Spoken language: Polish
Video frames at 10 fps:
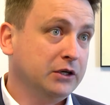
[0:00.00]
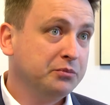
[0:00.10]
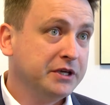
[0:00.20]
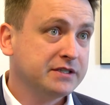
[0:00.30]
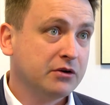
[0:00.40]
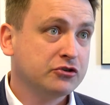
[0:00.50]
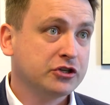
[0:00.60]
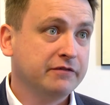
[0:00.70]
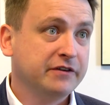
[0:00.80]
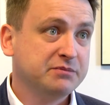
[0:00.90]
obiecał,
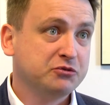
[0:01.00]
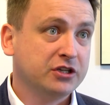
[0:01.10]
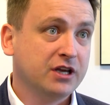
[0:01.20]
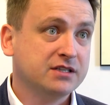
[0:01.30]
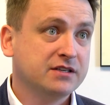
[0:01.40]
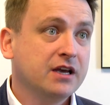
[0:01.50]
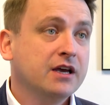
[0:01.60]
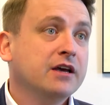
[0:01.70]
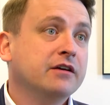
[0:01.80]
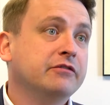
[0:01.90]
że wesprze nas
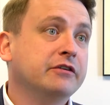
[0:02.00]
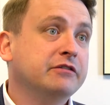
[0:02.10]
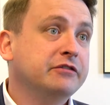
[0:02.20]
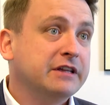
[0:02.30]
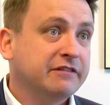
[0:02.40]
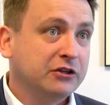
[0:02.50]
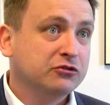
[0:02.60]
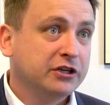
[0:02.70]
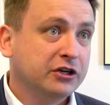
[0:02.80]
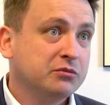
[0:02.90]
w
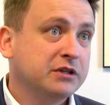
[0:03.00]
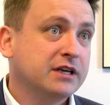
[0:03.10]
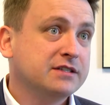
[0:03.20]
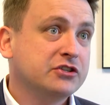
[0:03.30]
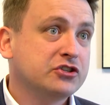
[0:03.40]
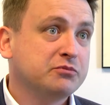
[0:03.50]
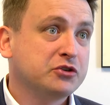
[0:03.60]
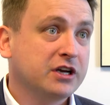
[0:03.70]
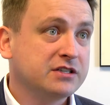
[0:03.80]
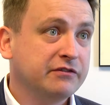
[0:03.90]
wydawaniu tej rekomendacji czy
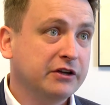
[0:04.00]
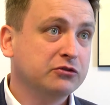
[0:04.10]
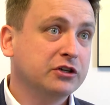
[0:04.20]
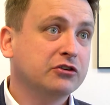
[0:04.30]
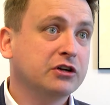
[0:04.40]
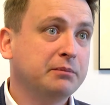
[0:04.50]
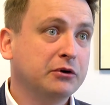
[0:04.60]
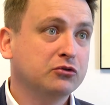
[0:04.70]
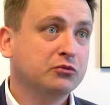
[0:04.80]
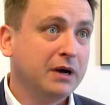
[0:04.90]
przekazywaniu tego
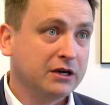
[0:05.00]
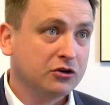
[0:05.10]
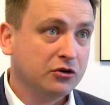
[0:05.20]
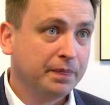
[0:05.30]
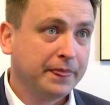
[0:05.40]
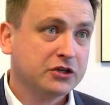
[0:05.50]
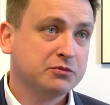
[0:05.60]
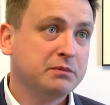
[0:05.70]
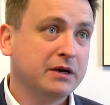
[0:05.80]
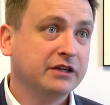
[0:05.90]
raportu bankom, tak
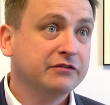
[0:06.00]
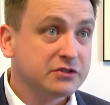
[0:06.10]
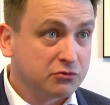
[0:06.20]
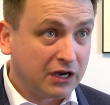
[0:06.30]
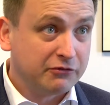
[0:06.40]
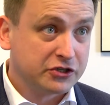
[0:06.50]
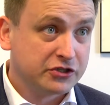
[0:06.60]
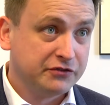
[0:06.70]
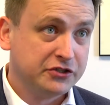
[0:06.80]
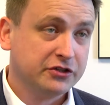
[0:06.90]
żeby banki wysłuchały
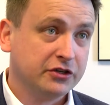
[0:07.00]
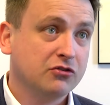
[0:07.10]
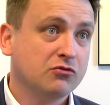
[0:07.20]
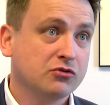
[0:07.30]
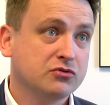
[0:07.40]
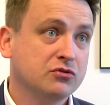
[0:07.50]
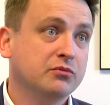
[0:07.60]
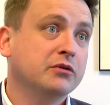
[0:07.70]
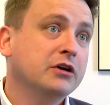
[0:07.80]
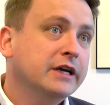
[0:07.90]
rzeczywiście tego głosu,
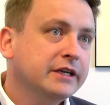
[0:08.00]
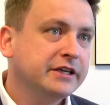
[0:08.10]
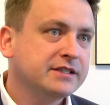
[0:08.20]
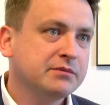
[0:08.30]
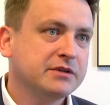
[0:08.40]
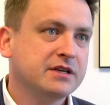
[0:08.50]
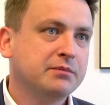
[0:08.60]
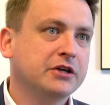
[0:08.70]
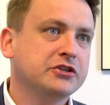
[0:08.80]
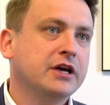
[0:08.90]
no bo nie chcemy
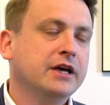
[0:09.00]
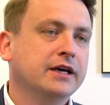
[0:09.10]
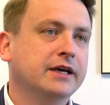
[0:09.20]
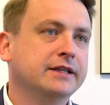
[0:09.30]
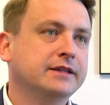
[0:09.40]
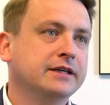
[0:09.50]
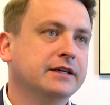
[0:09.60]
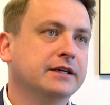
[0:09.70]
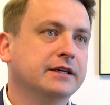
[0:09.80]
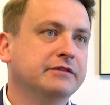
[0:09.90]
zebrać e,
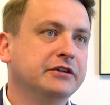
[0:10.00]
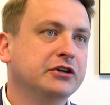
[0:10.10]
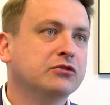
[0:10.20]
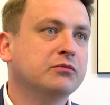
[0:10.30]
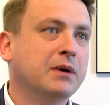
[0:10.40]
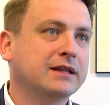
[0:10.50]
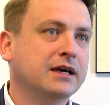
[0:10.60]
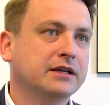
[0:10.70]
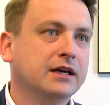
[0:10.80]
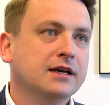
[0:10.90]
tych e, wyników
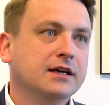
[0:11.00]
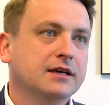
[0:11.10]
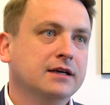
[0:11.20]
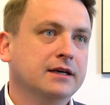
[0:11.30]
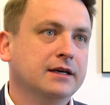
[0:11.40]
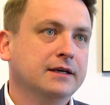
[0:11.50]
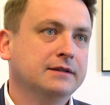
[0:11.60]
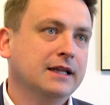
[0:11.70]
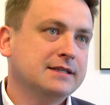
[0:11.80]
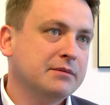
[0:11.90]
badań
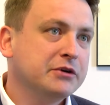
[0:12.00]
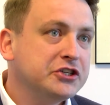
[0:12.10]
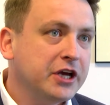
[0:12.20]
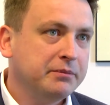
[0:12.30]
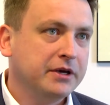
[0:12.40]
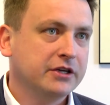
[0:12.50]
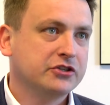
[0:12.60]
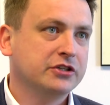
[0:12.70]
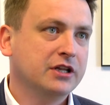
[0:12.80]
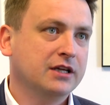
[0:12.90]
e, dla samych siebie
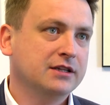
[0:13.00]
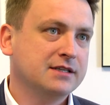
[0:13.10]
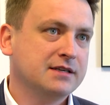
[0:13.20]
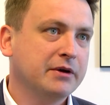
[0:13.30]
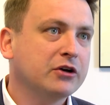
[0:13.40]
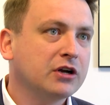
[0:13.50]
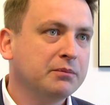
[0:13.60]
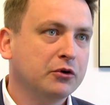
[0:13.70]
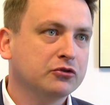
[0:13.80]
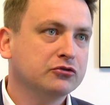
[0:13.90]
czy dla, dla samego
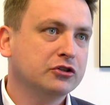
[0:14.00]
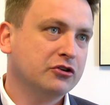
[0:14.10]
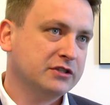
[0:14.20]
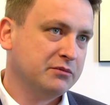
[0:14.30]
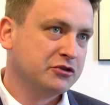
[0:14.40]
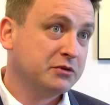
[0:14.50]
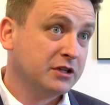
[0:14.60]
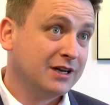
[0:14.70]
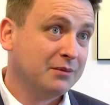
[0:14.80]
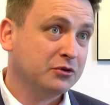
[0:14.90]
raportu, tylko chcemy, żeby
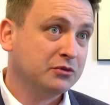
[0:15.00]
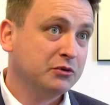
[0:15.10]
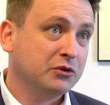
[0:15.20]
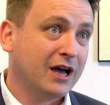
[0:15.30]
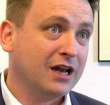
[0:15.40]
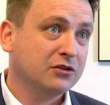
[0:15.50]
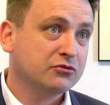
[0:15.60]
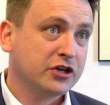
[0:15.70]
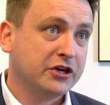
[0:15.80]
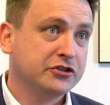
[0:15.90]
ten raport był
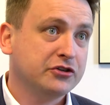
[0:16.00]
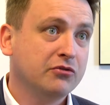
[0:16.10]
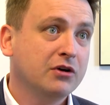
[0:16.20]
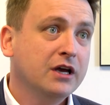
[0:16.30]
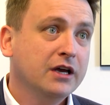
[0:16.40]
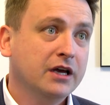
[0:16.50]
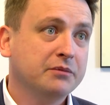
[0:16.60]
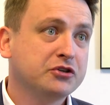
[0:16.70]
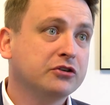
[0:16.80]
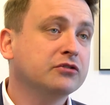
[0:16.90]
realną częścią
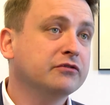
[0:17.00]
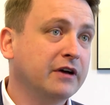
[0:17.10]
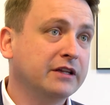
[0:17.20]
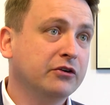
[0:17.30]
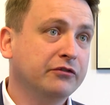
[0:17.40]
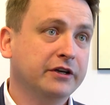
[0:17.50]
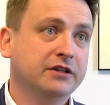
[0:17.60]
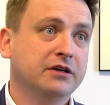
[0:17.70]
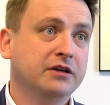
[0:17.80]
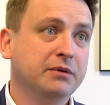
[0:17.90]
przygotowywanej
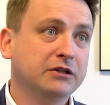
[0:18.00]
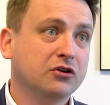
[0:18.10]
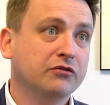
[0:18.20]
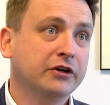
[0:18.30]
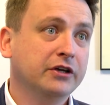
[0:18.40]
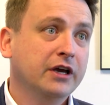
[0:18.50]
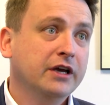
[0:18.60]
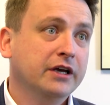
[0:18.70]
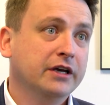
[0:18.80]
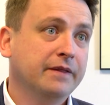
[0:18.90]
oferty bankowej.
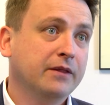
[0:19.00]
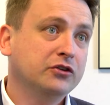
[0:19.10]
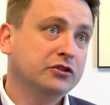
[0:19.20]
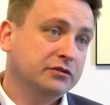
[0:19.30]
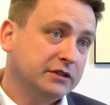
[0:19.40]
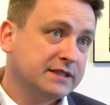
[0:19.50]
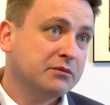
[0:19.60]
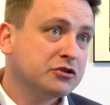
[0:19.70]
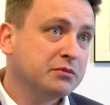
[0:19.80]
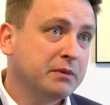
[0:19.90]
No i
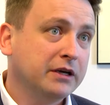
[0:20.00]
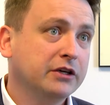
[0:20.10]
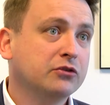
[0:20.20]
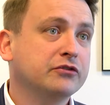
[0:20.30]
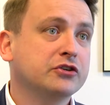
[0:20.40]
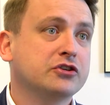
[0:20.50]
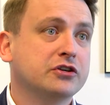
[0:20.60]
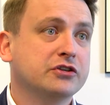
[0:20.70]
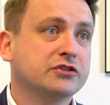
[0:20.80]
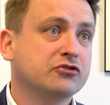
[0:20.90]
chcemy, żeby banki
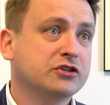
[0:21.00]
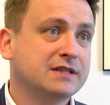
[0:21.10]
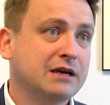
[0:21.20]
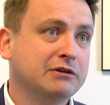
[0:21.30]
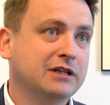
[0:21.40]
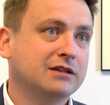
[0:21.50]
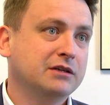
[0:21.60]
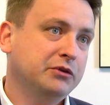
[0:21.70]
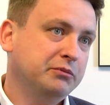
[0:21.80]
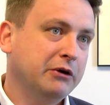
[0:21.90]
również skorzystały na
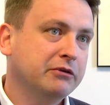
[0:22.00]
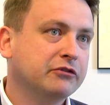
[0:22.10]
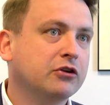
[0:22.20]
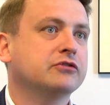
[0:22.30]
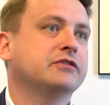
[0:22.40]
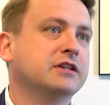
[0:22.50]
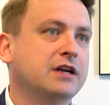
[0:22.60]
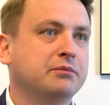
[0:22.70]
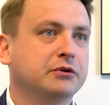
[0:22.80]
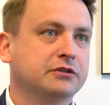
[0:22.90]
tym i miały wgląd w
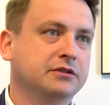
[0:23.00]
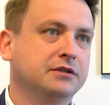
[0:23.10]
ten raport.